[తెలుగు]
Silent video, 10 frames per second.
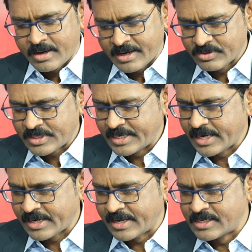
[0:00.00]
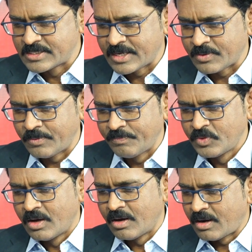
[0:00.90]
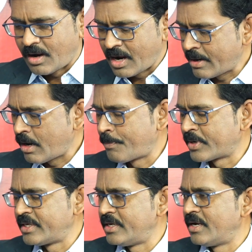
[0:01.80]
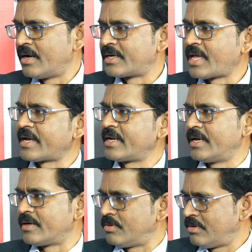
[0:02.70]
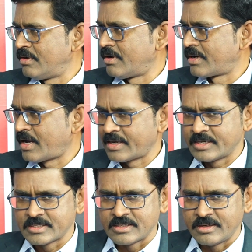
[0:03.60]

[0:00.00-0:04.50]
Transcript: రేవంత్ రెడ్డి గారిని కలిశారు అక్క అప్పటి ఠాక్రే గారు కాంగ్రెస్